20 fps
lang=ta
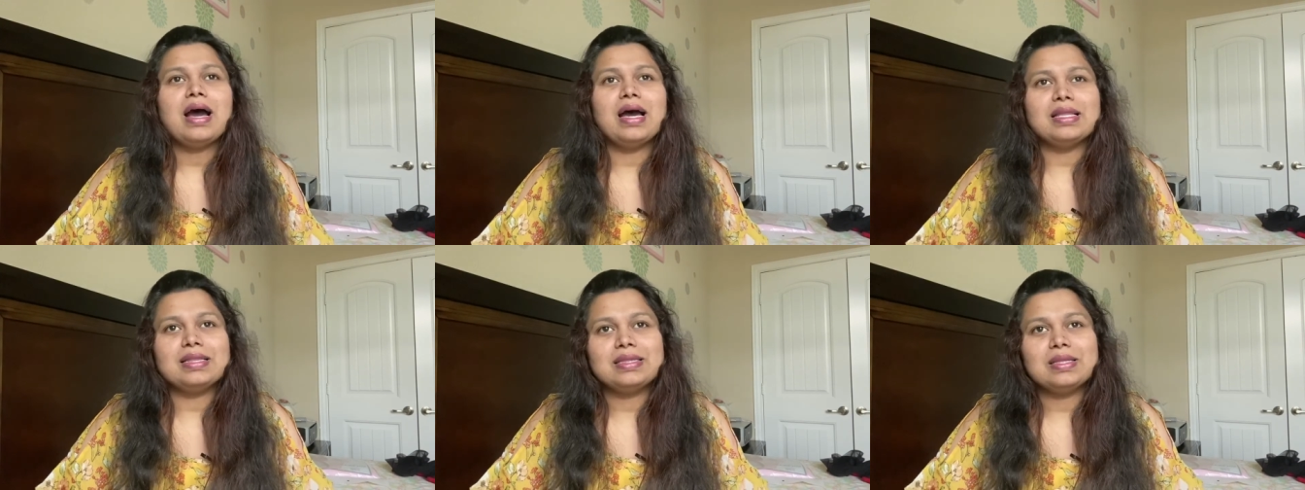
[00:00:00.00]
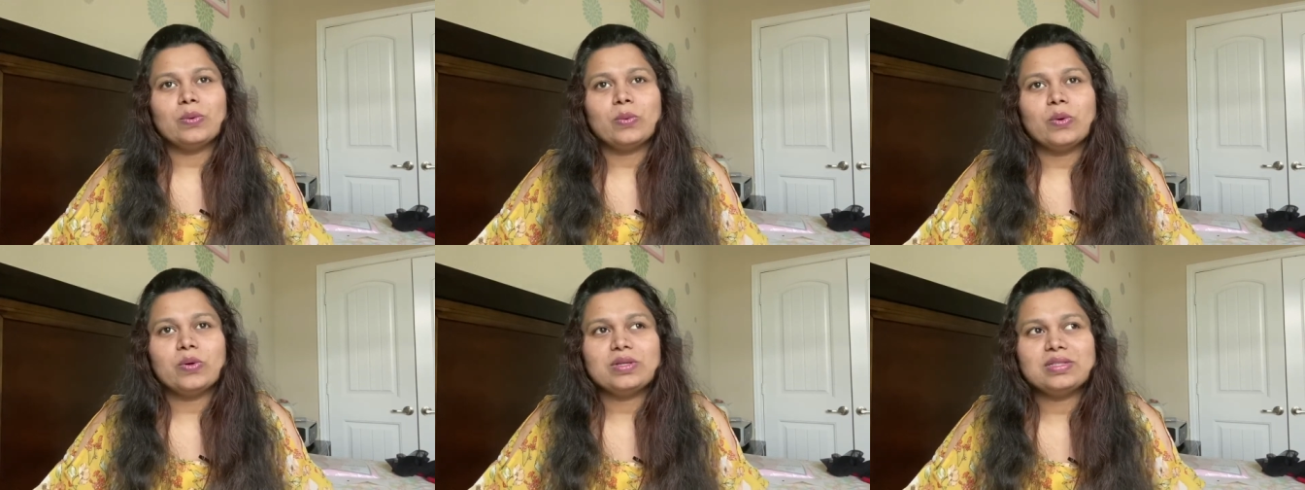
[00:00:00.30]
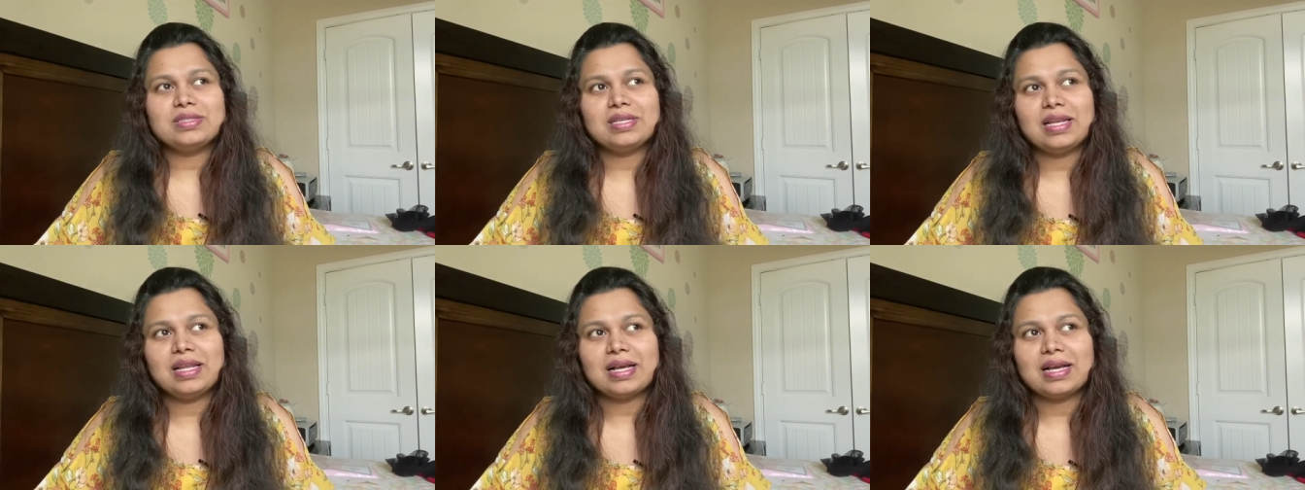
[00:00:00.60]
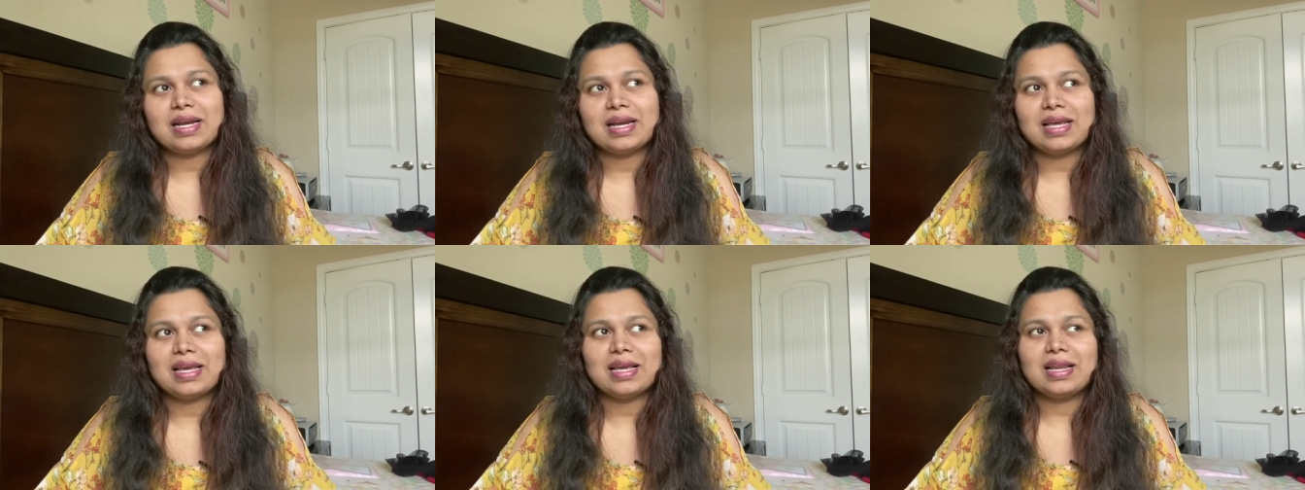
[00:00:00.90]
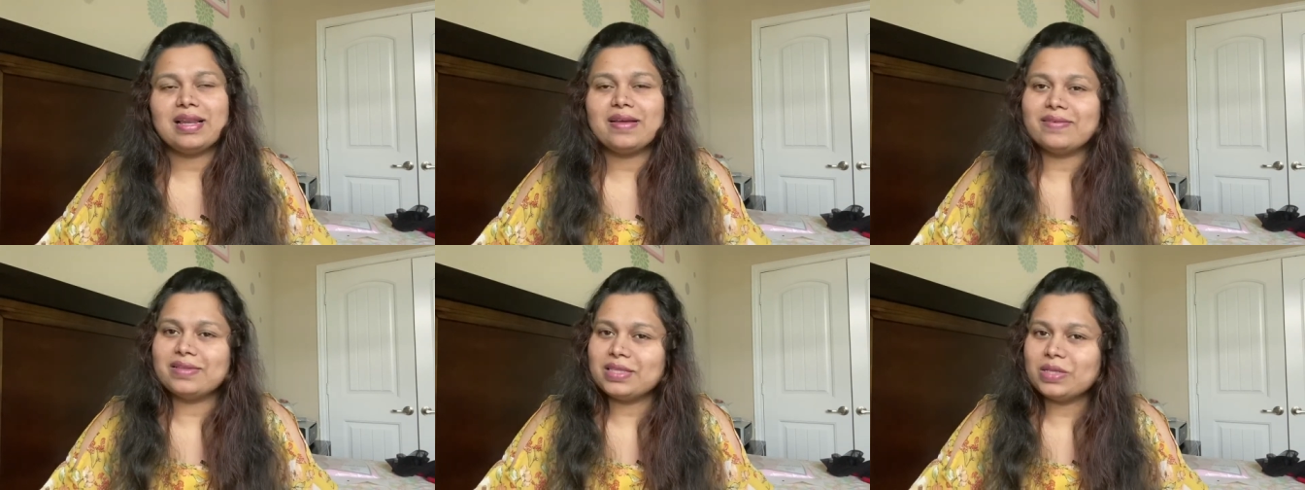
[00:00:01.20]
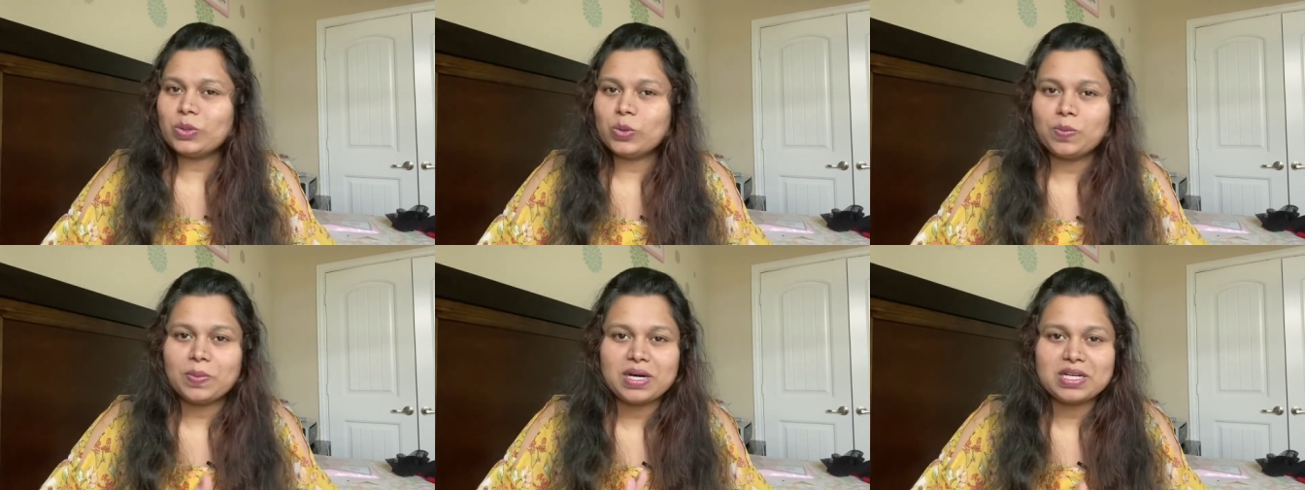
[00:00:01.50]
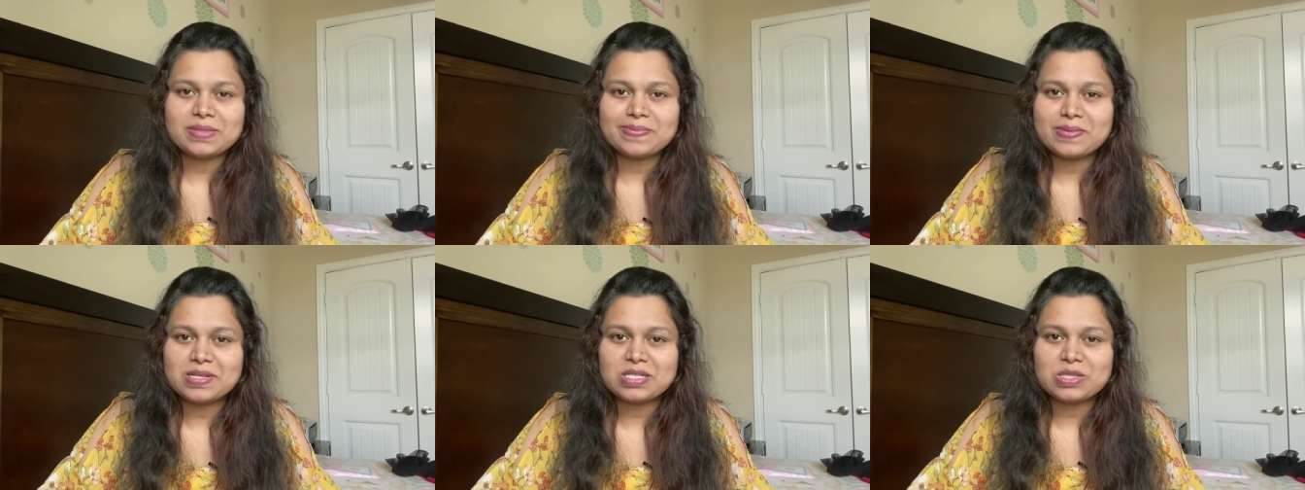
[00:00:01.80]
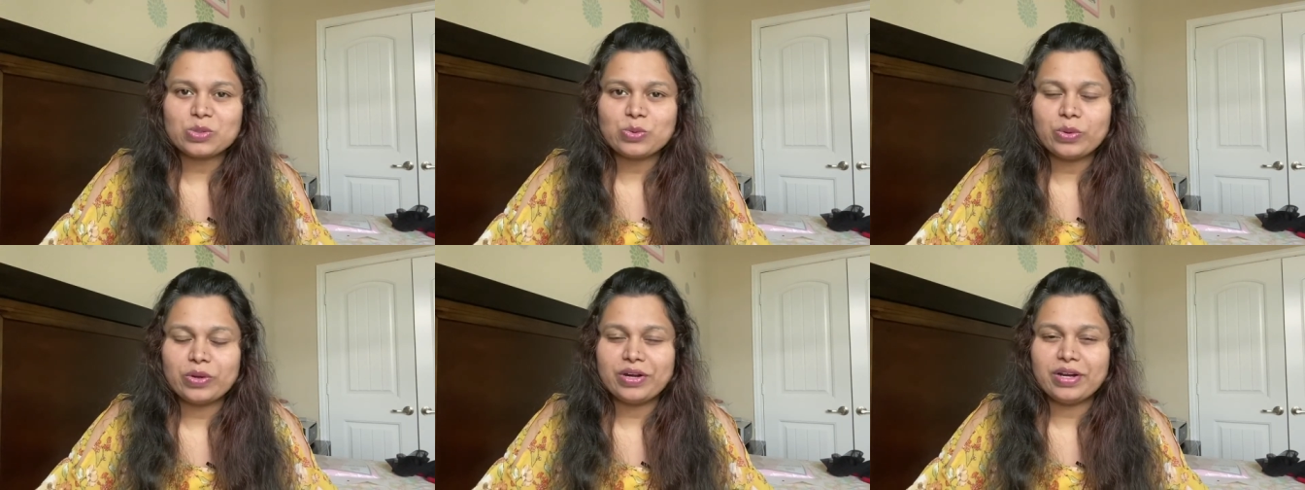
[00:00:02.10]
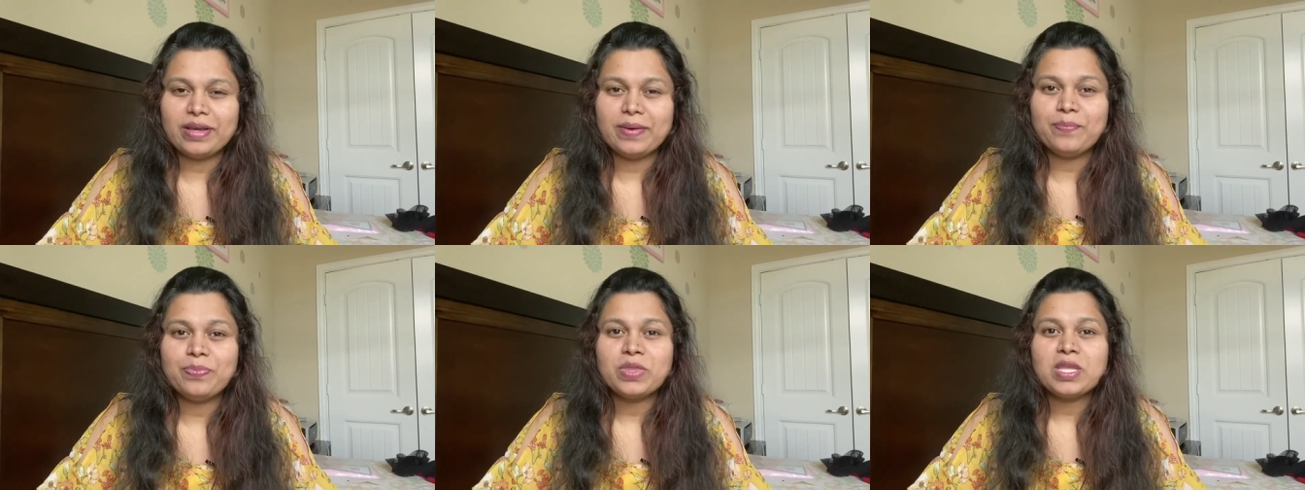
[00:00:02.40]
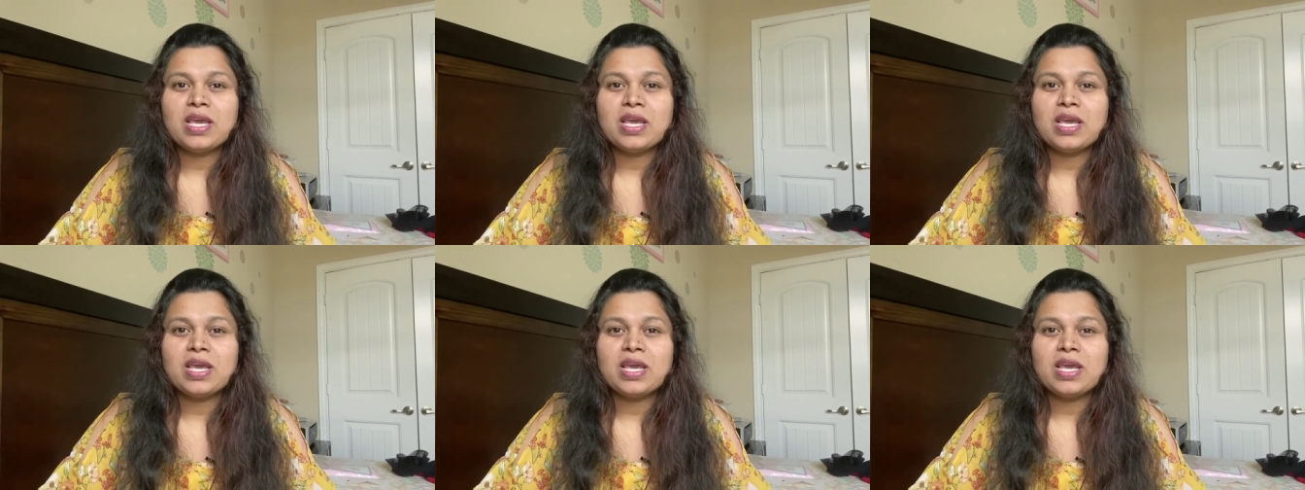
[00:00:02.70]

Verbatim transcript: அந்த ஒரு சில கடைகளில் வந்து குமார்ஸ் மெஸ்ஸும் ஒன்று